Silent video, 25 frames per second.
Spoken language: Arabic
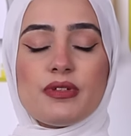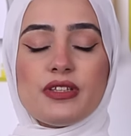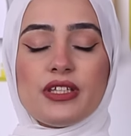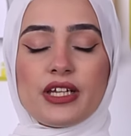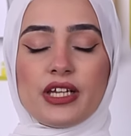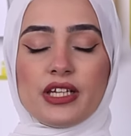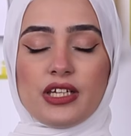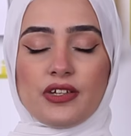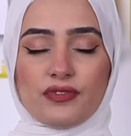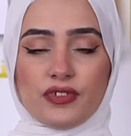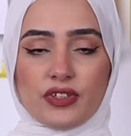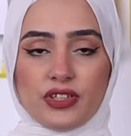
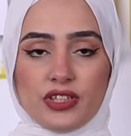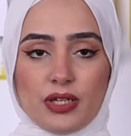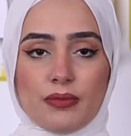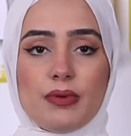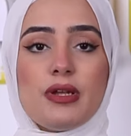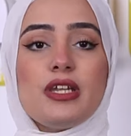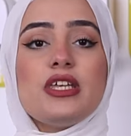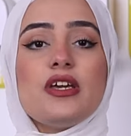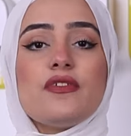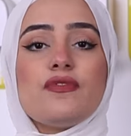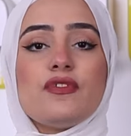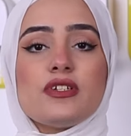
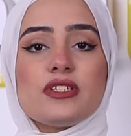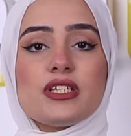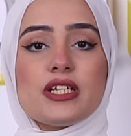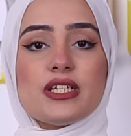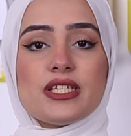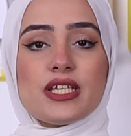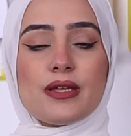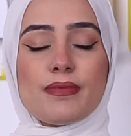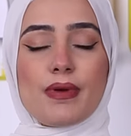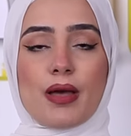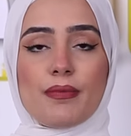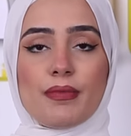
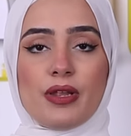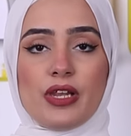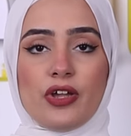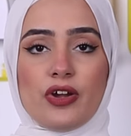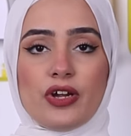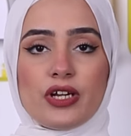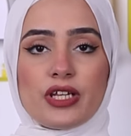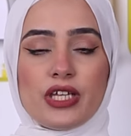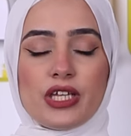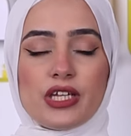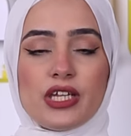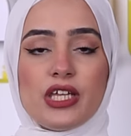بتكلفة 8.7
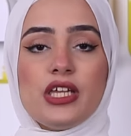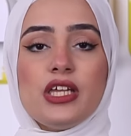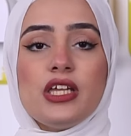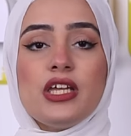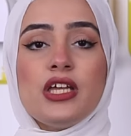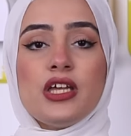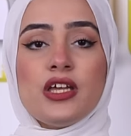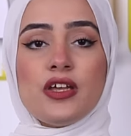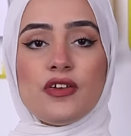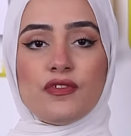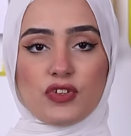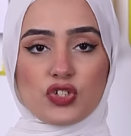مليار جنيه
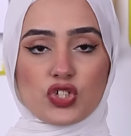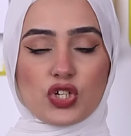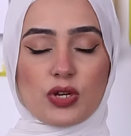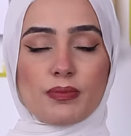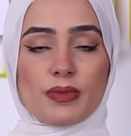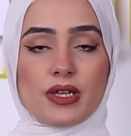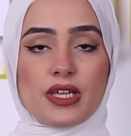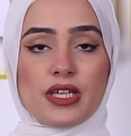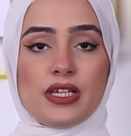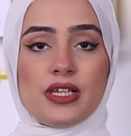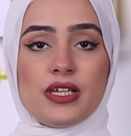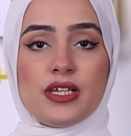في
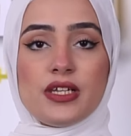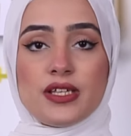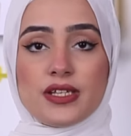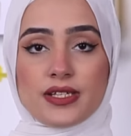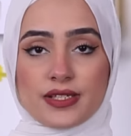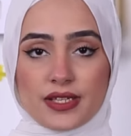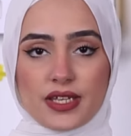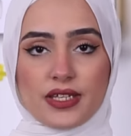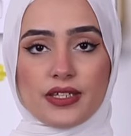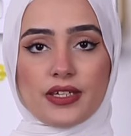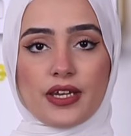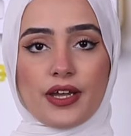شمال
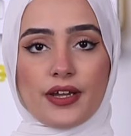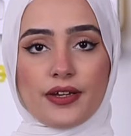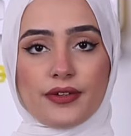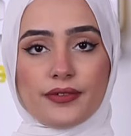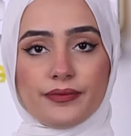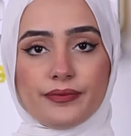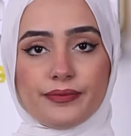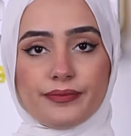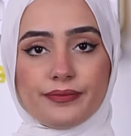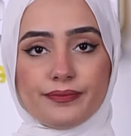سيناء